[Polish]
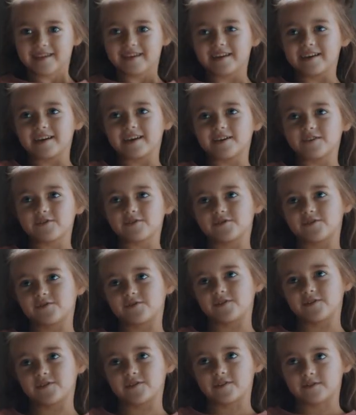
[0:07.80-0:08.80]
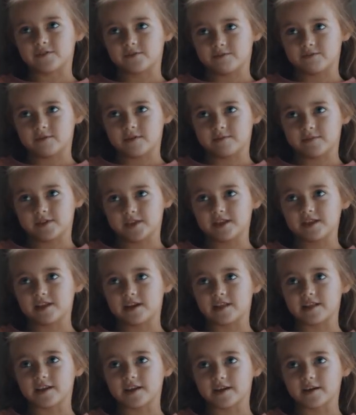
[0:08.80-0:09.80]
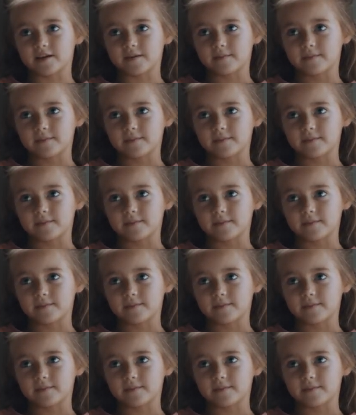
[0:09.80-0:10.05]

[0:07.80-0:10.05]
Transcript: Ja już wyrosłam z lalek.